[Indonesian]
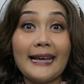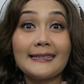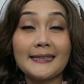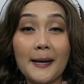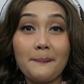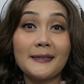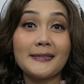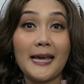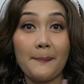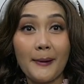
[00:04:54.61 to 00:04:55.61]
ekstra
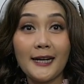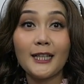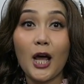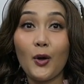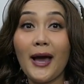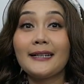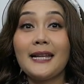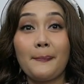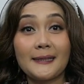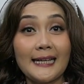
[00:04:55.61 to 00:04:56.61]
persiapan kalau
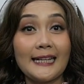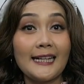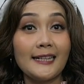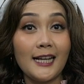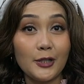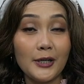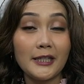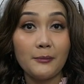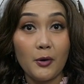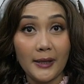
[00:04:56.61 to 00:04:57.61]
ada persalinan darurat
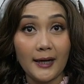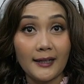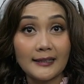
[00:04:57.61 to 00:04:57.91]
di mobil.